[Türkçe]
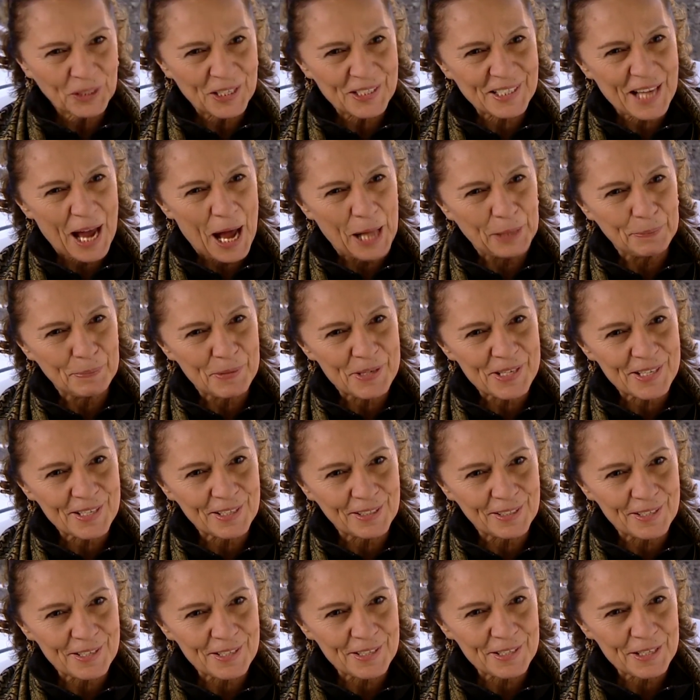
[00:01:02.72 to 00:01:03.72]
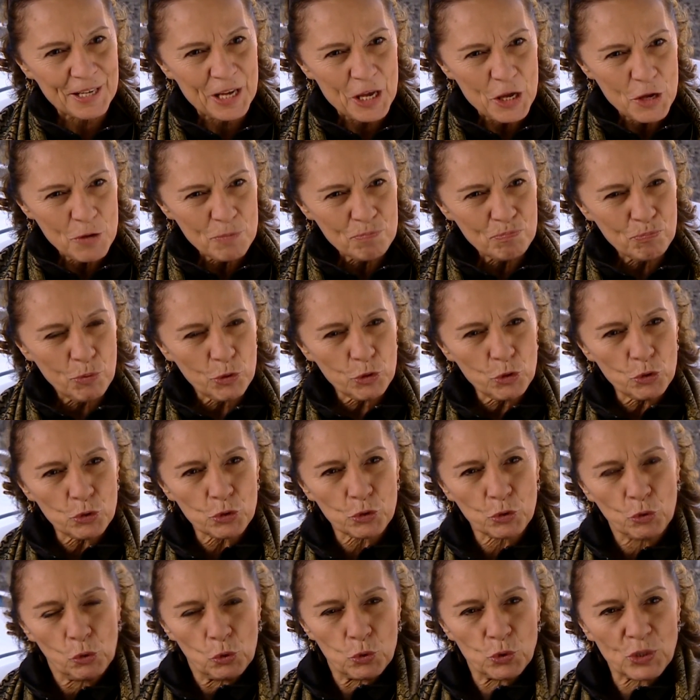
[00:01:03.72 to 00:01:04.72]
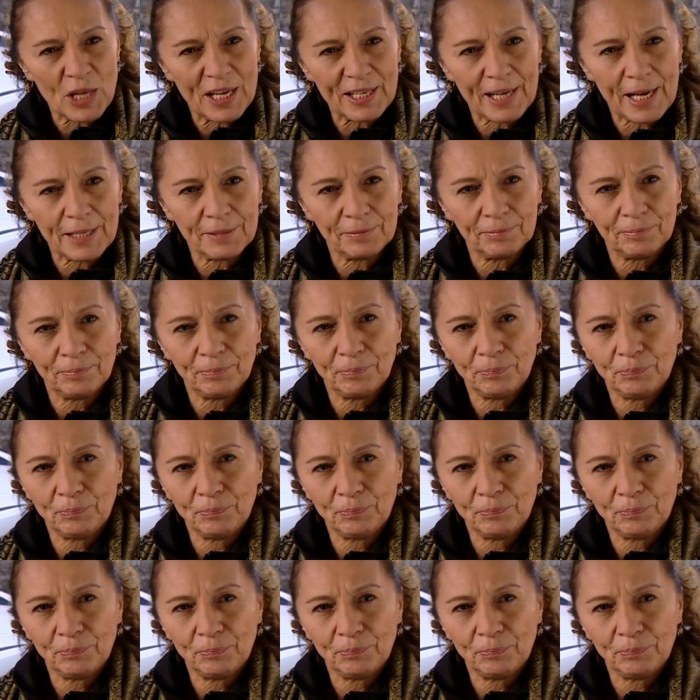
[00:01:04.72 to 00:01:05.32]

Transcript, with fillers: odası almışsınız. Buyur Gülseren.